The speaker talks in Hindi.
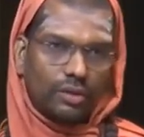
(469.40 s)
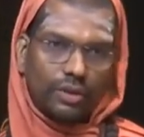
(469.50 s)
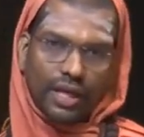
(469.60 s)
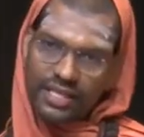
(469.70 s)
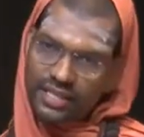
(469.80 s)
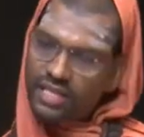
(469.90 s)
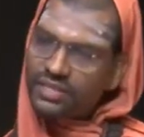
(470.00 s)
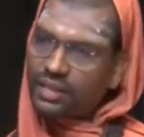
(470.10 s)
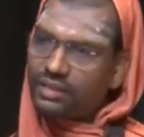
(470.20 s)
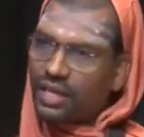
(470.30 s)
तो नहीं चल
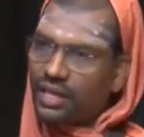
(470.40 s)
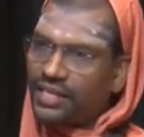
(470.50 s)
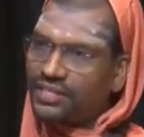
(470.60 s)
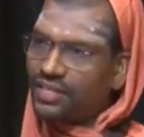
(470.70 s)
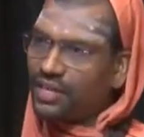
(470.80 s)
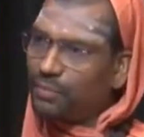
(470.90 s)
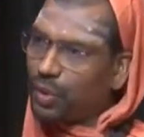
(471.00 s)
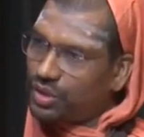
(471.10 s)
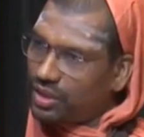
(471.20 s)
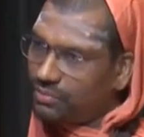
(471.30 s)
सकता है इसलिए
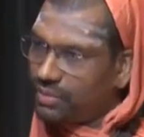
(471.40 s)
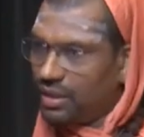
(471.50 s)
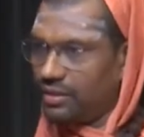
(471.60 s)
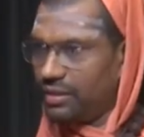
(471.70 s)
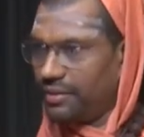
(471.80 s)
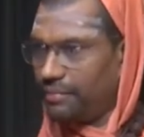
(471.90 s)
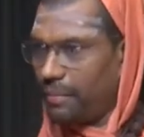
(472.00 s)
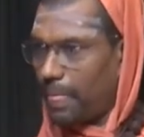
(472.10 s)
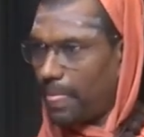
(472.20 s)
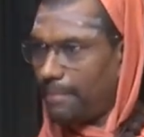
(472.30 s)
भोजन हम करते
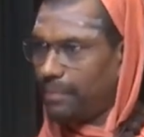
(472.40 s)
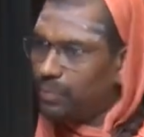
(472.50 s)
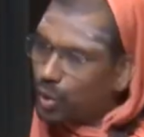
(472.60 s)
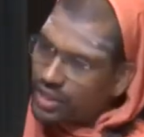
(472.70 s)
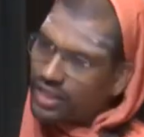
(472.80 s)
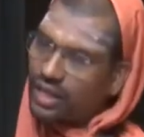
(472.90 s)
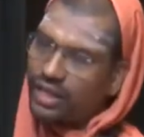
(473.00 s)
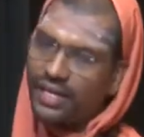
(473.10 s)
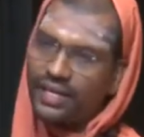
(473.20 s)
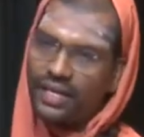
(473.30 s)
हैं भोजन
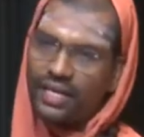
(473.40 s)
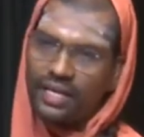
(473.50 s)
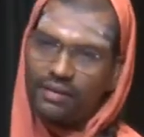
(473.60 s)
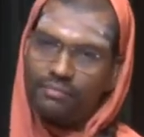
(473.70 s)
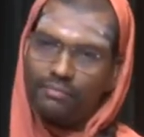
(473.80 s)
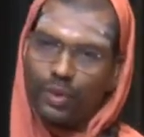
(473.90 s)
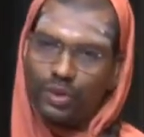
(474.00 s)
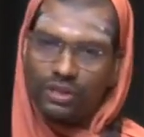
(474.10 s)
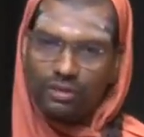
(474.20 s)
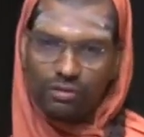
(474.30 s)
करने के लिए
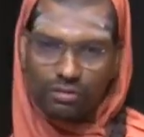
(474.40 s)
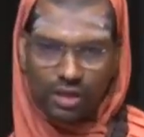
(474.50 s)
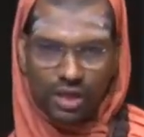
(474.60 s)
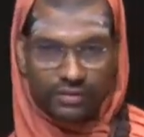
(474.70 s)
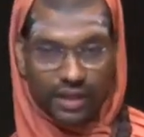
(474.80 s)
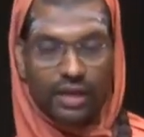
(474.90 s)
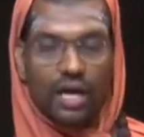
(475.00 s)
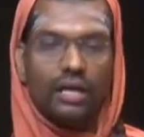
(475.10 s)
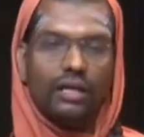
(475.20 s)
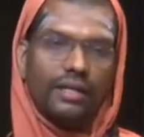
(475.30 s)
भोजन को
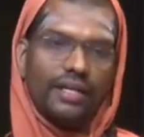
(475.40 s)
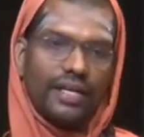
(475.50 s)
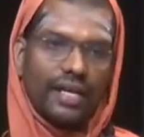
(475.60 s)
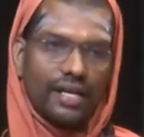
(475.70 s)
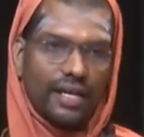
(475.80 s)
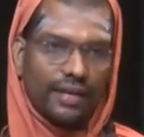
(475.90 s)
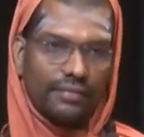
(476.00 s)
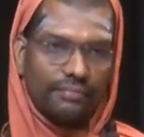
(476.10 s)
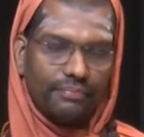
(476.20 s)
तैयार करने के लिए